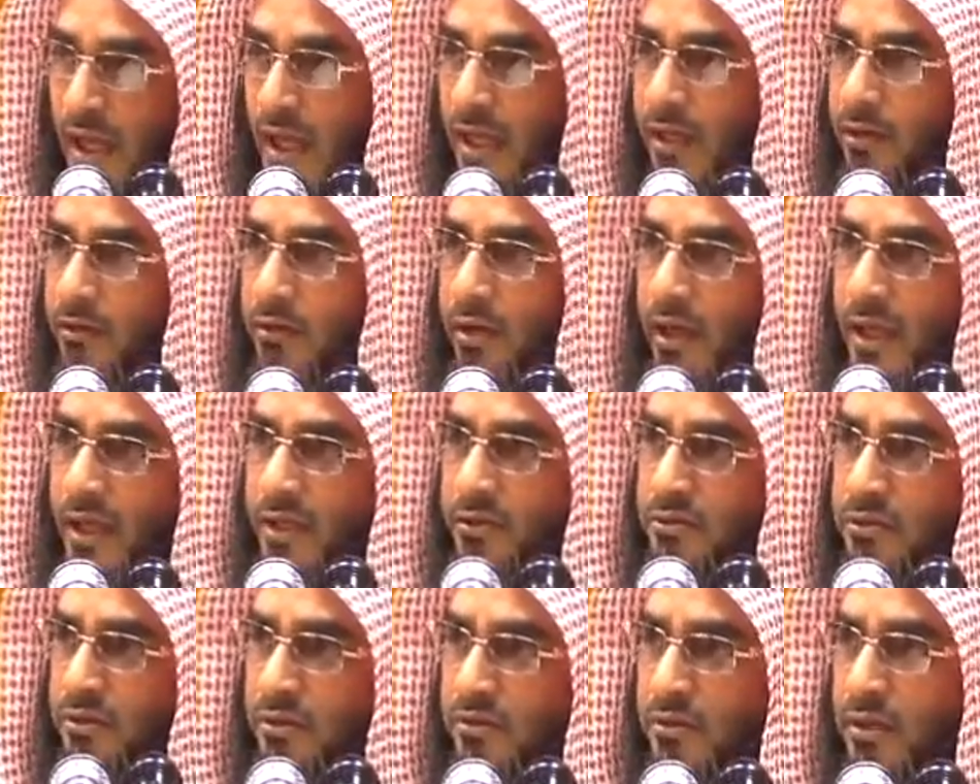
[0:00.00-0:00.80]
আর
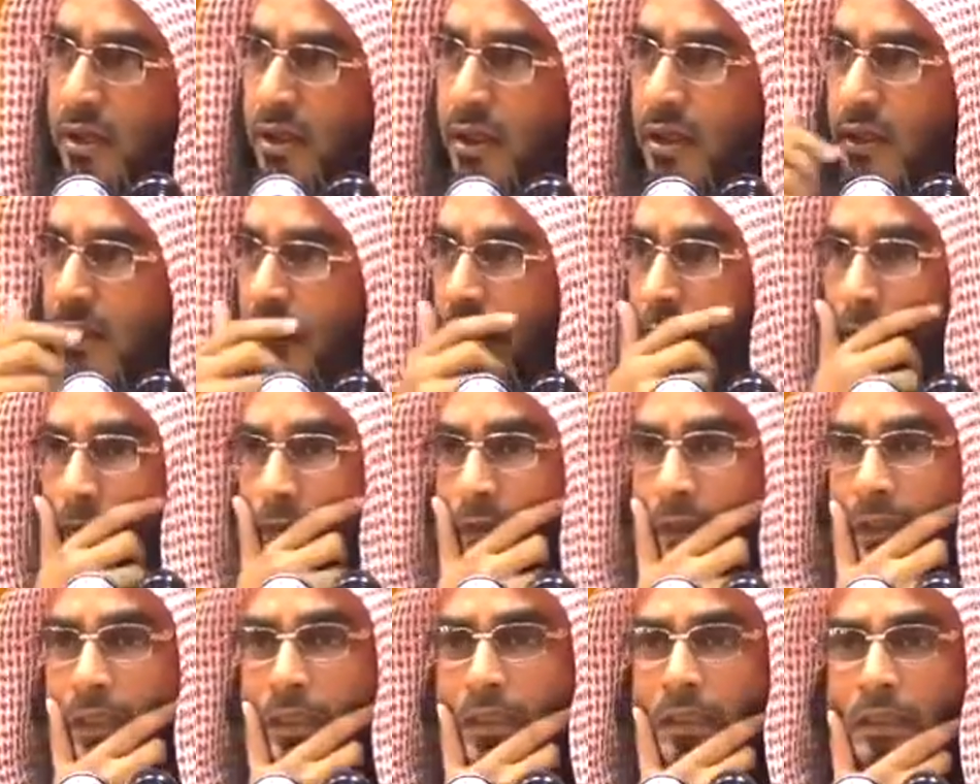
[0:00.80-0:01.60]
কয়েকজন
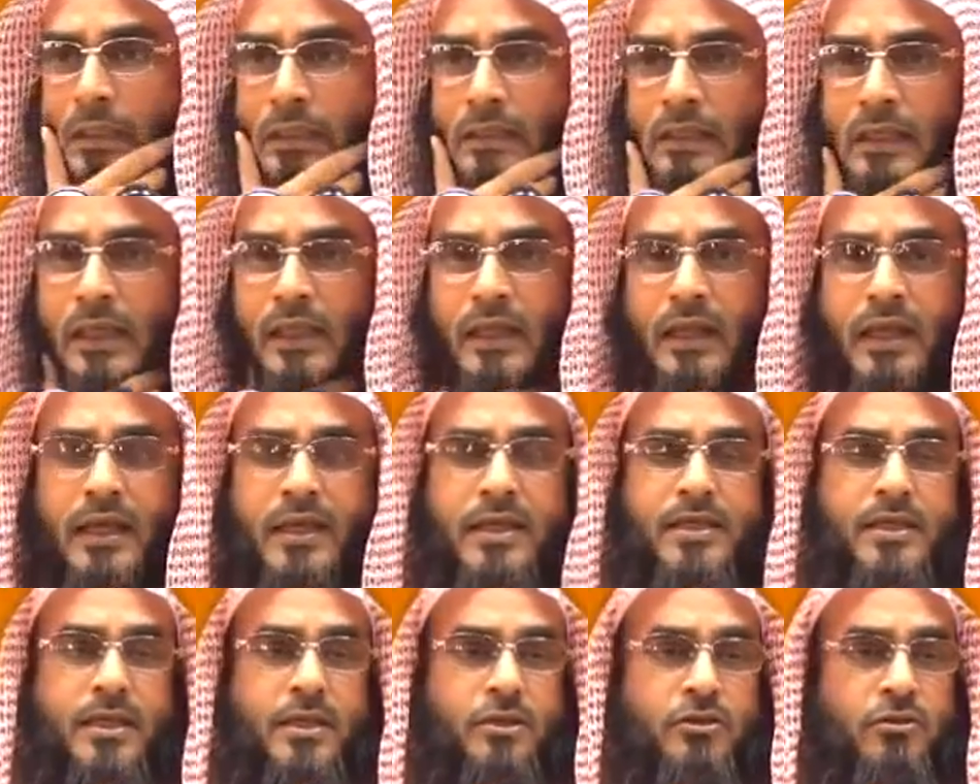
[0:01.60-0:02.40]
ইহুদি এরা
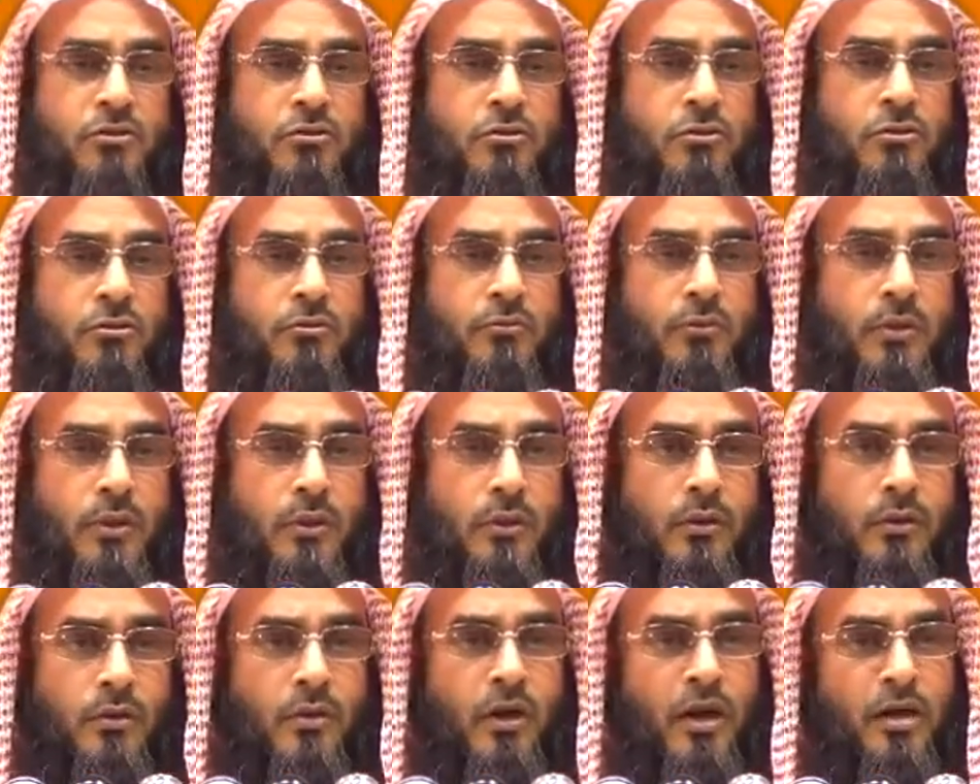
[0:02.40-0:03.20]
এসে শুধু
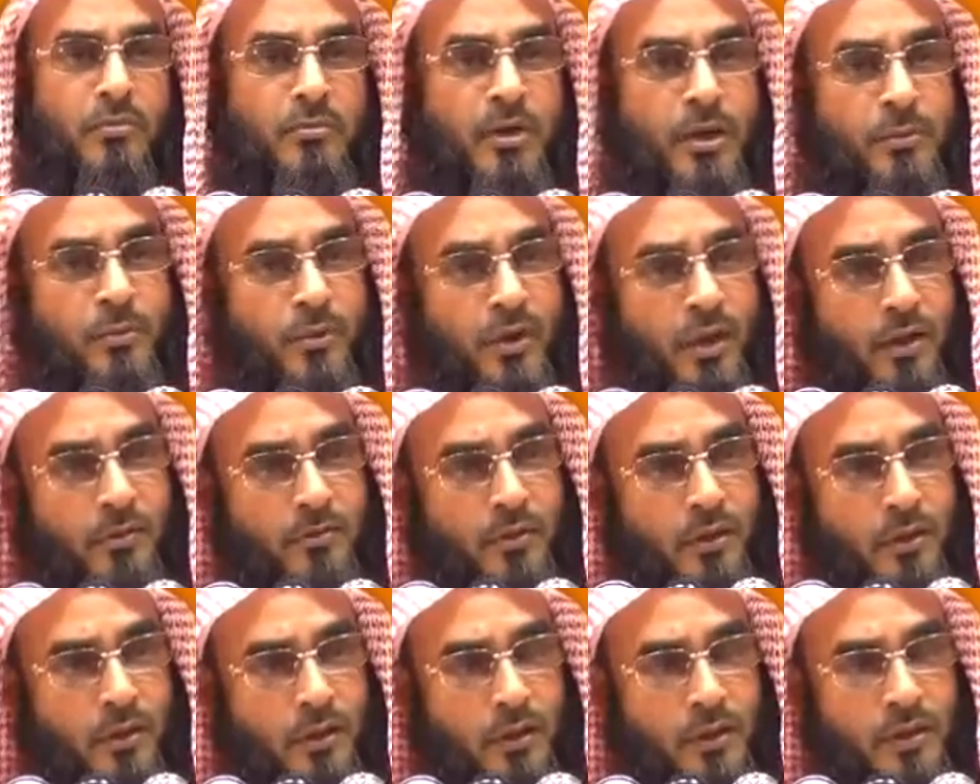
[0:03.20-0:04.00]
কলমা পড়ে
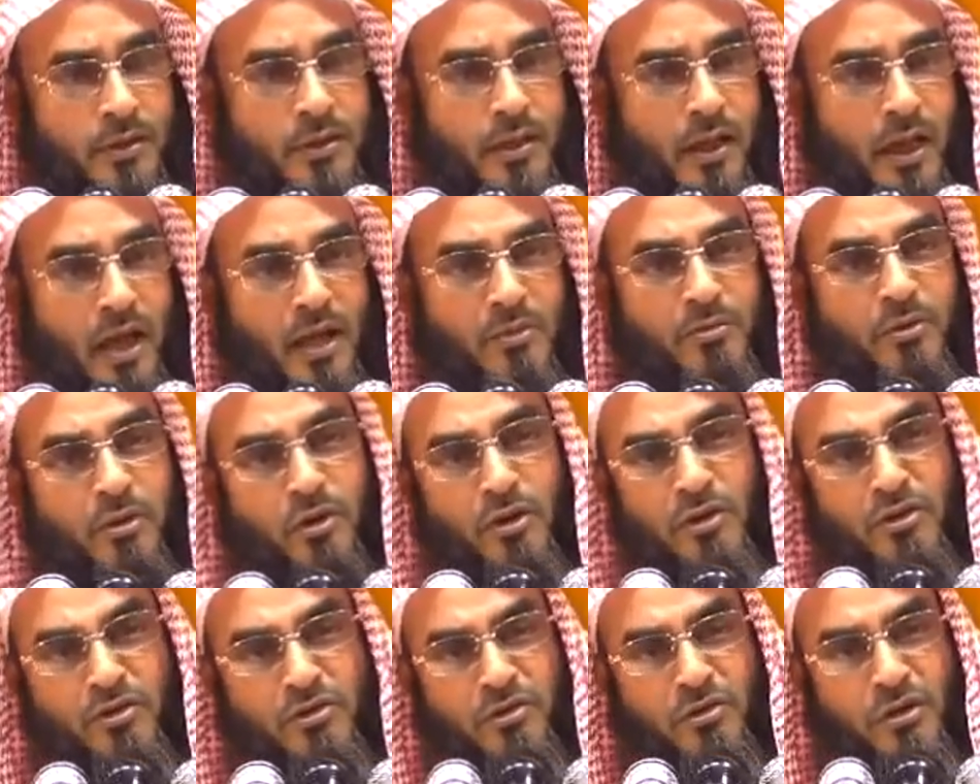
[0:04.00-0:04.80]
ইসলাম
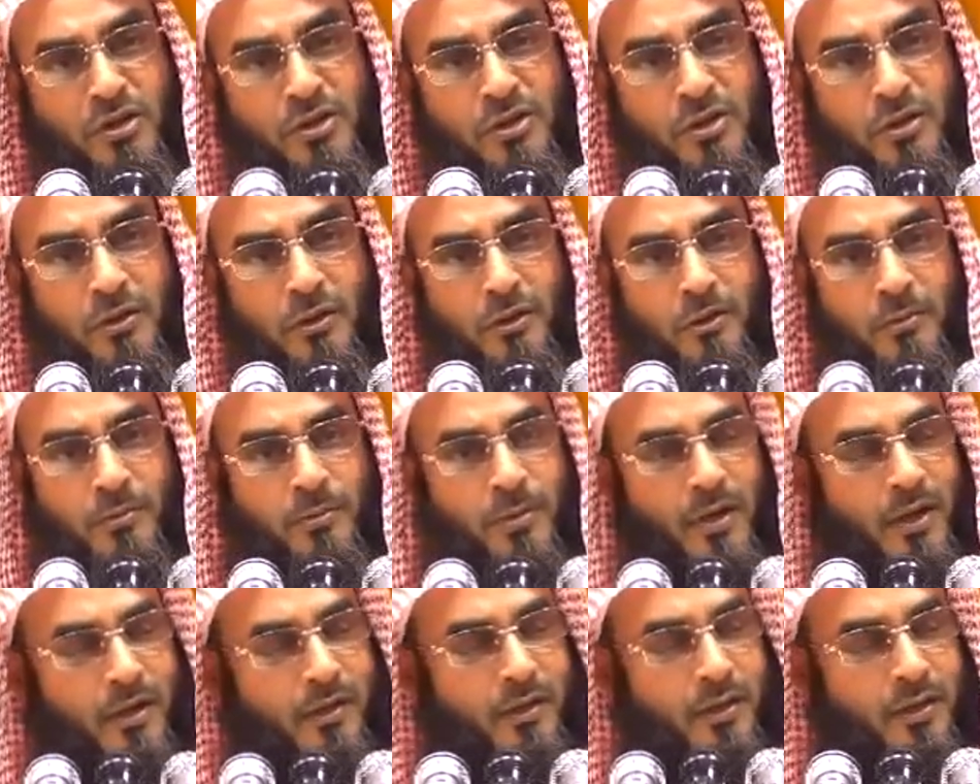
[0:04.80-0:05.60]
গ্রহণ করেছিল
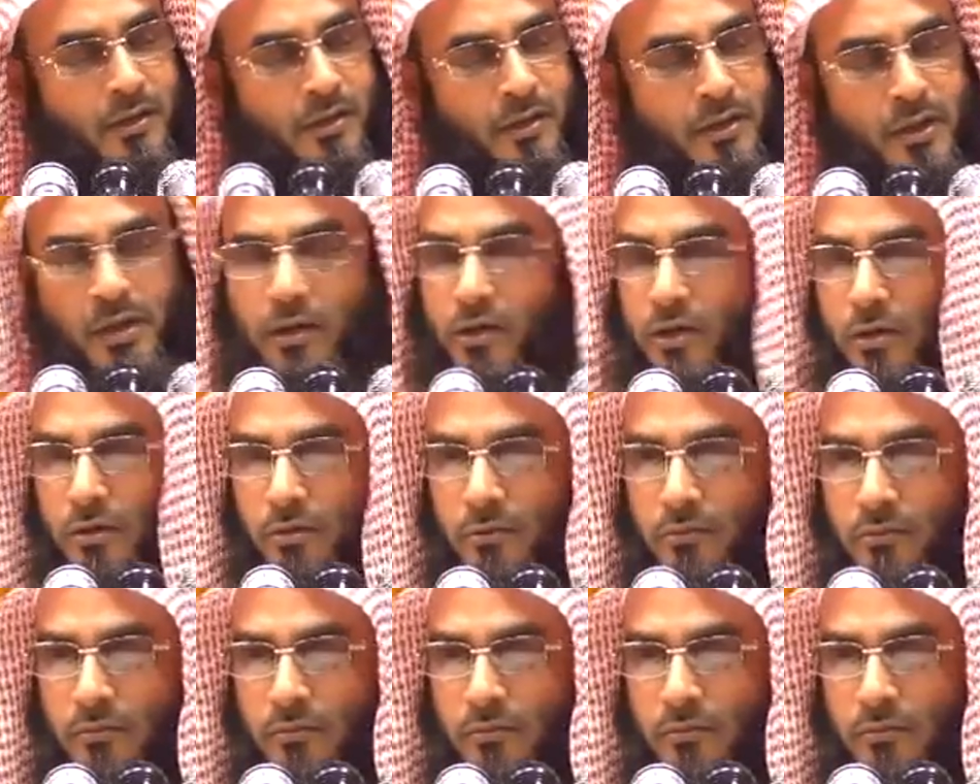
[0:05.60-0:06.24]
বাকি কেউ